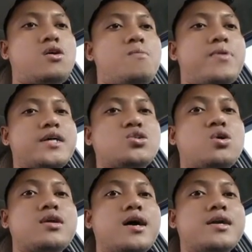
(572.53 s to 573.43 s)

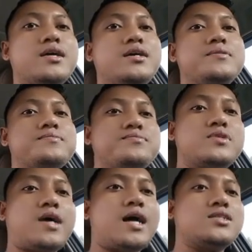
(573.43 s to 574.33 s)
kompresor dari
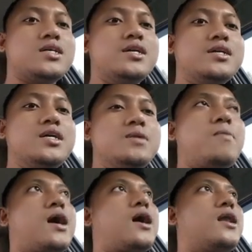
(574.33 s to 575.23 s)
AC ini
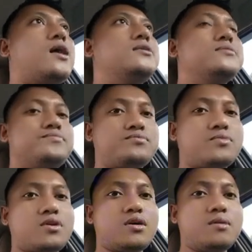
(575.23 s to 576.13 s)
bakalan
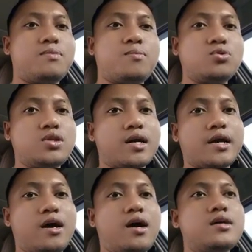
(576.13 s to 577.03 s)
berputar
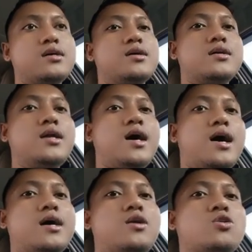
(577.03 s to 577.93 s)
ya
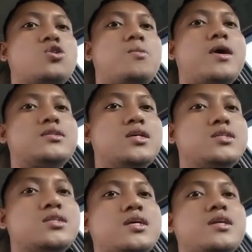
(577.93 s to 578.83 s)
dan
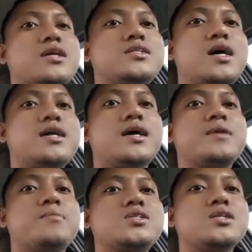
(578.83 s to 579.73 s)
otomatis kinerja
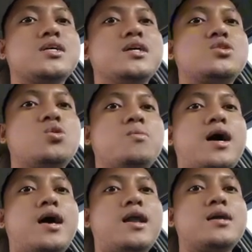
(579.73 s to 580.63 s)
dari mesin itu
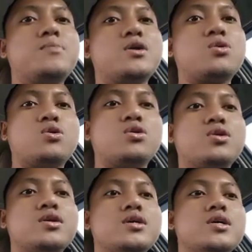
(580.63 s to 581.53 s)
bakalan
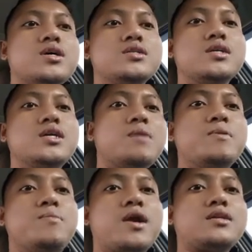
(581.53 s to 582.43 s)
menurun. Jadi
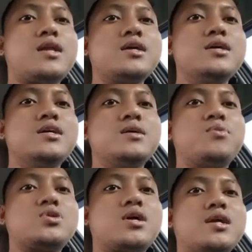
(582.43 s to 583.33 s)
lebih berat lagi nih
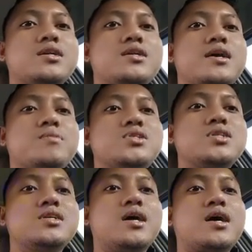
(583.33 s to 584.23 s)
putarannya dari
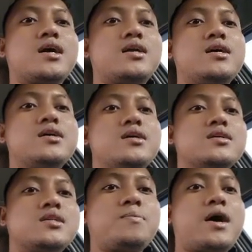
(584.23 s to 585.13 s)
mesin ya karena
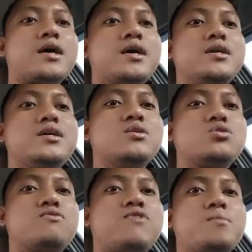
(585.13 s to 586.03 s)
terpakai nih
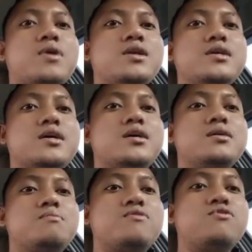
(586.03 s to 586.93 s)
untuk
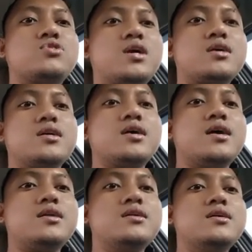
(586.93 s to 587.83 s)
funnelnya berputar
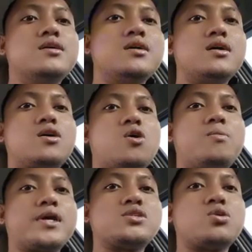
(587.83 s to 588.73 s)
dengan e,
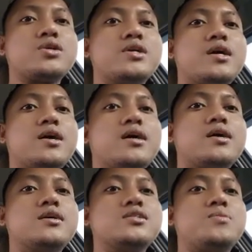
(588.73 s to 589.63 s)

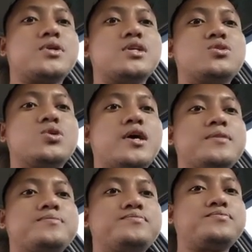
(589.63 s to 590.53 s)
kompresornya. Seperti itu
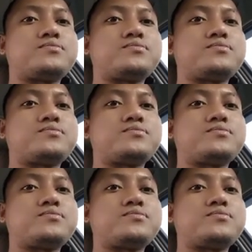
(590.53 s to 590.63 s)
ya.